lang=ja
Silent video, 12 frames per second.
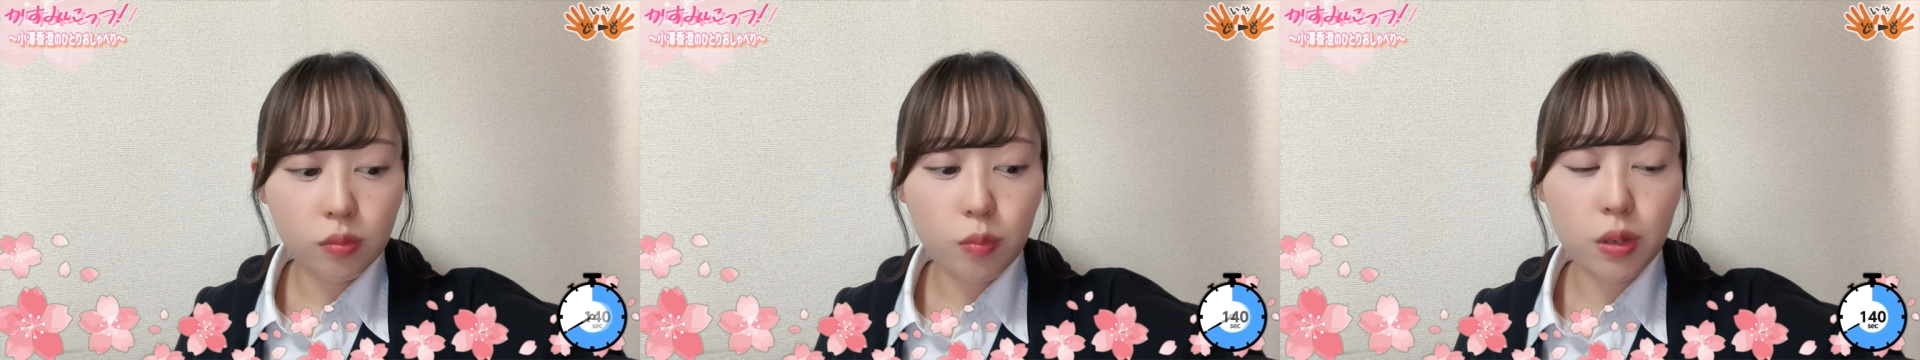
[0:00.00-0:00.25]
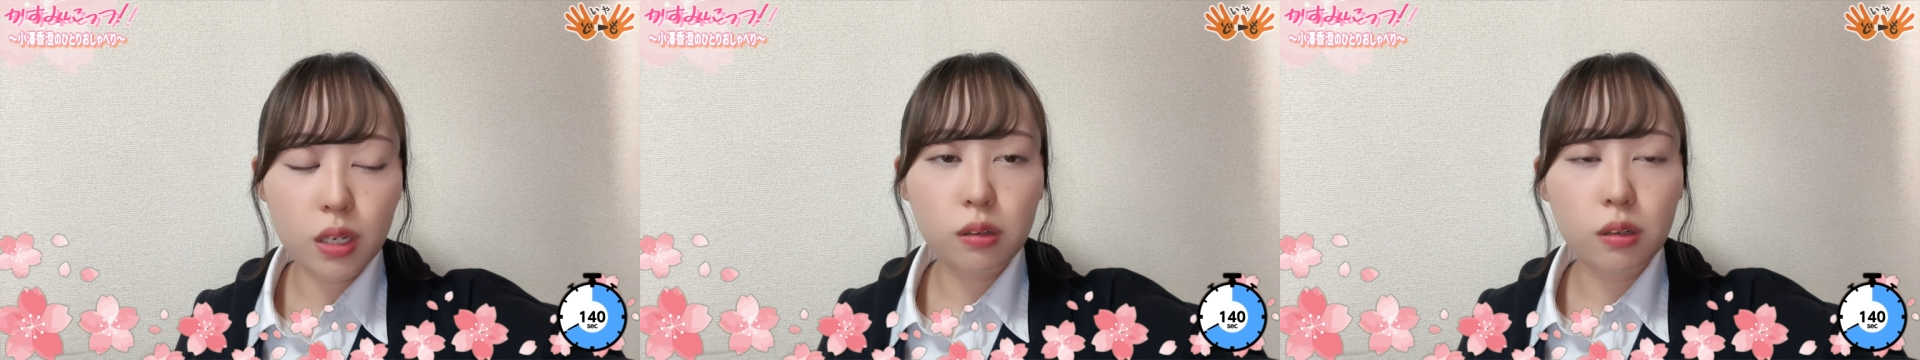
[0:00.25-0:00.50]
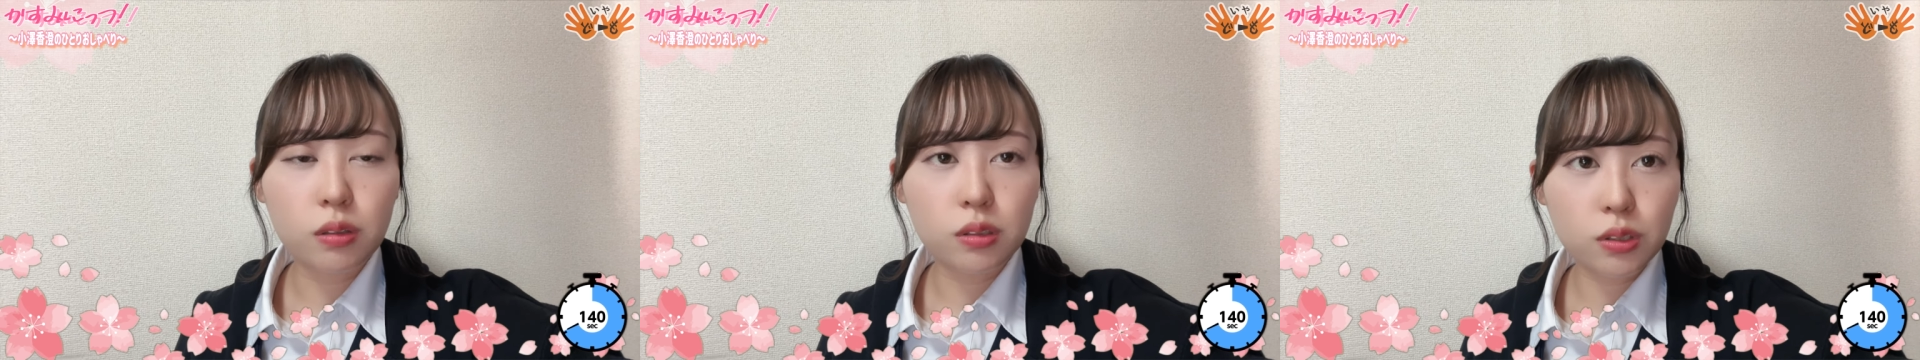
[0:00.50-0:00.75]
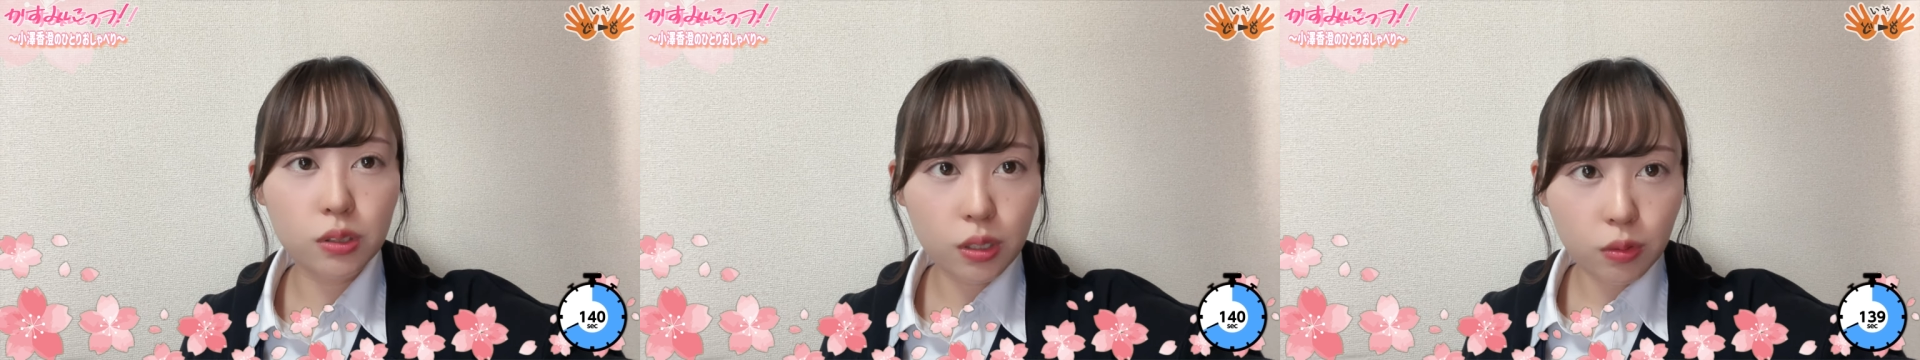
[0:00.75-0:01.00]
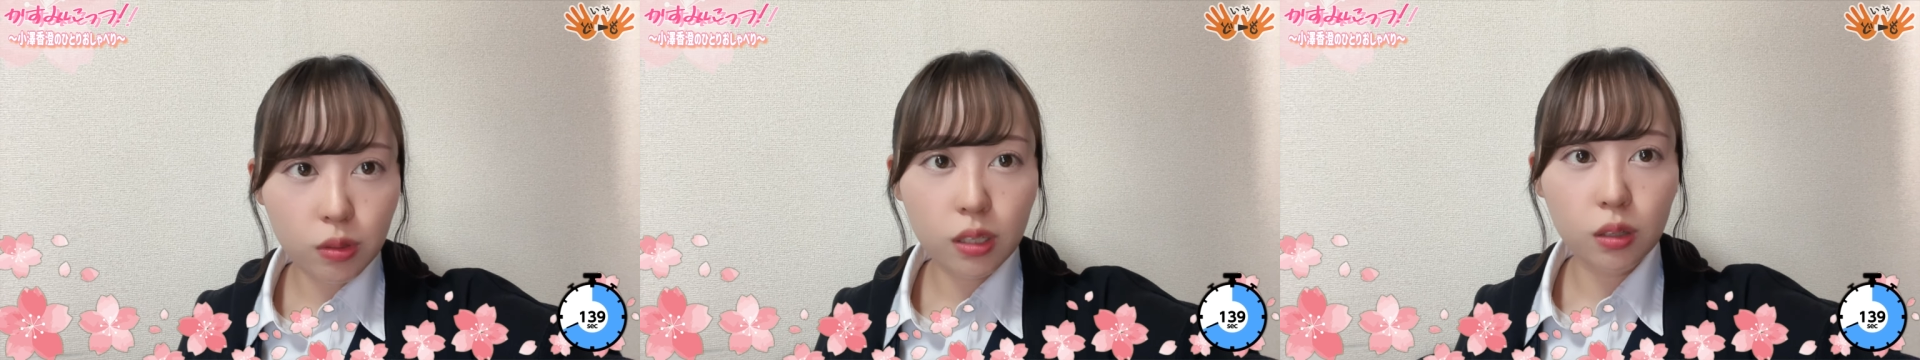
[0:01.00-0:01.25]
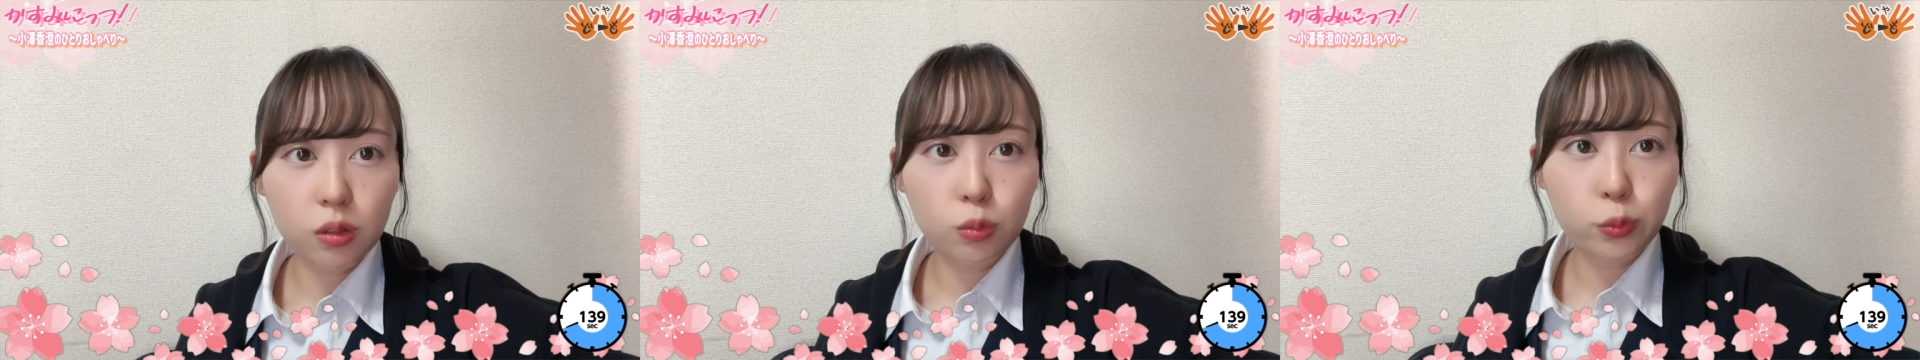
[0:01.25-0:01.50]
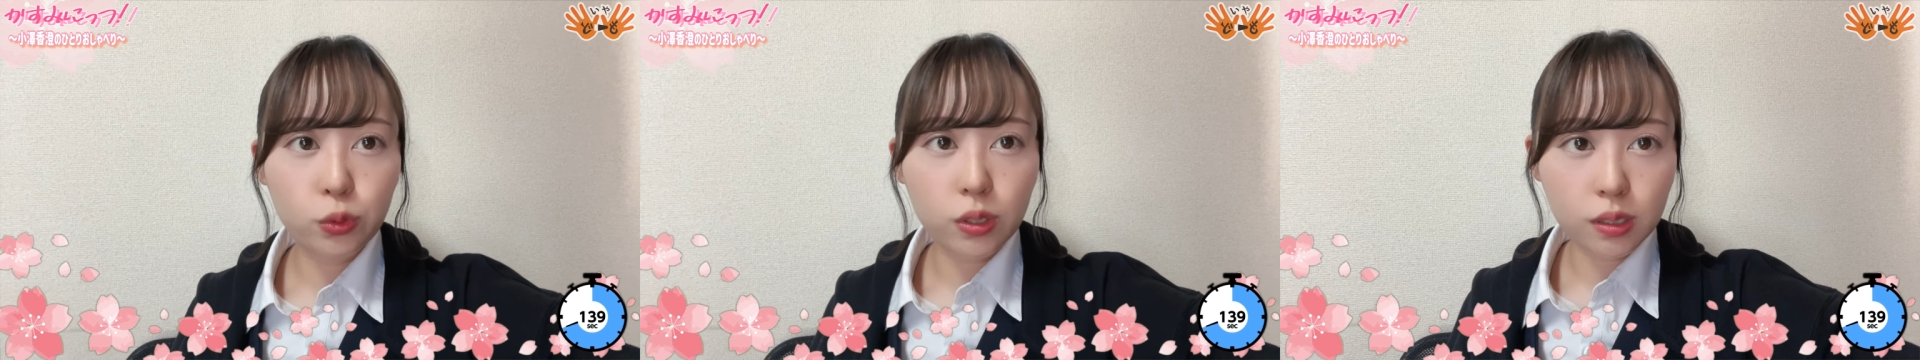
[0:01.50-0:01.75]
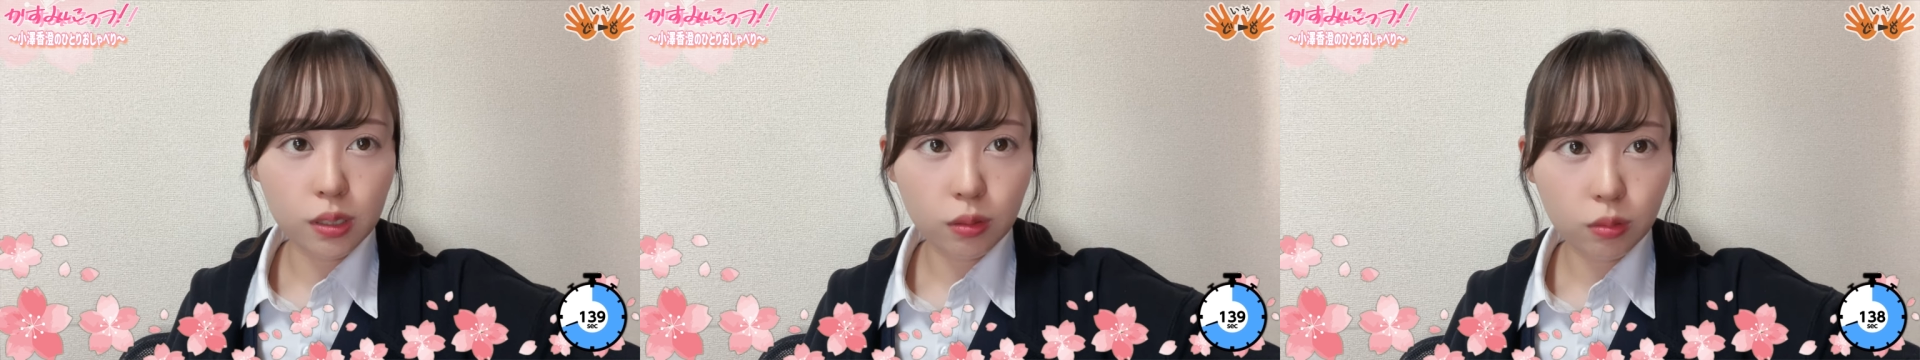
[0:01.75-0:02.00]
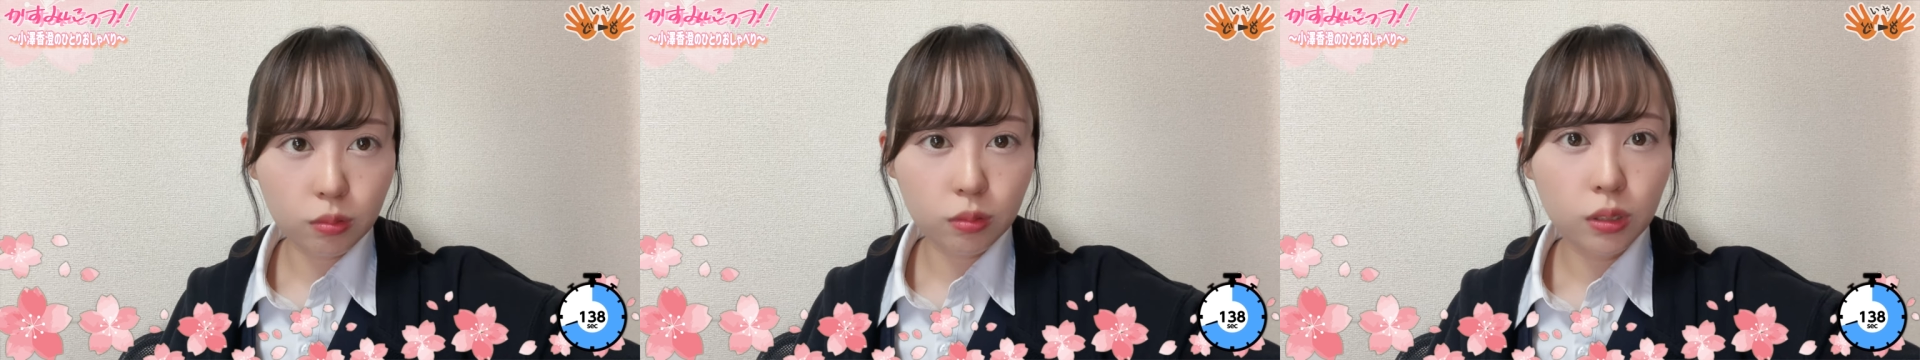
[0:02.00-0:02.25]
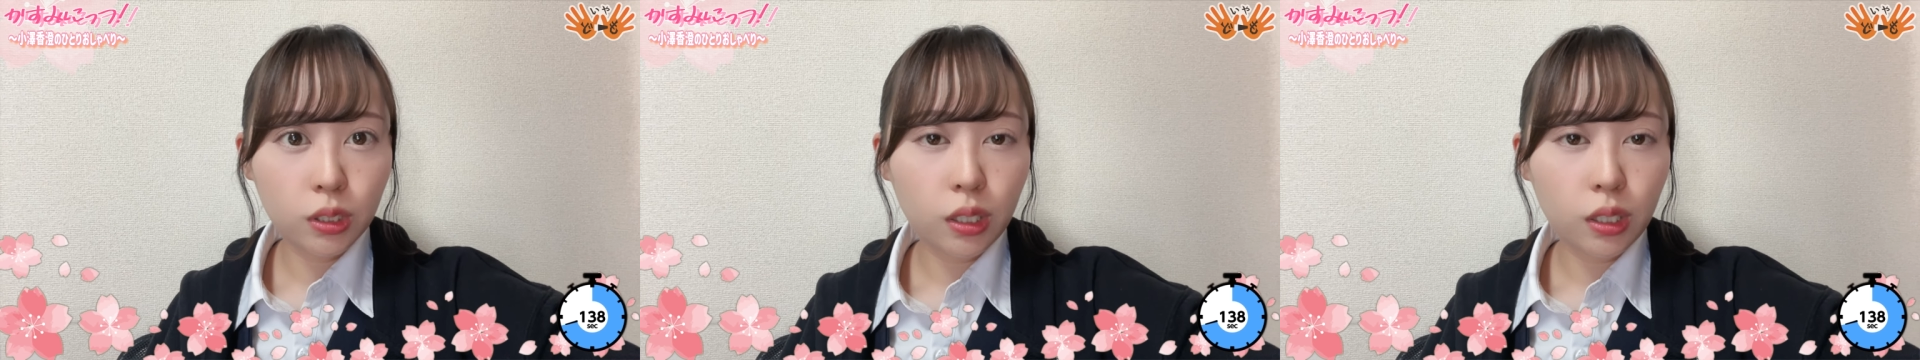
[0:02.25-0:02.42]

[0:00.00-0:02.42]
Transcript: ビールは普通に売れたと思うんですけど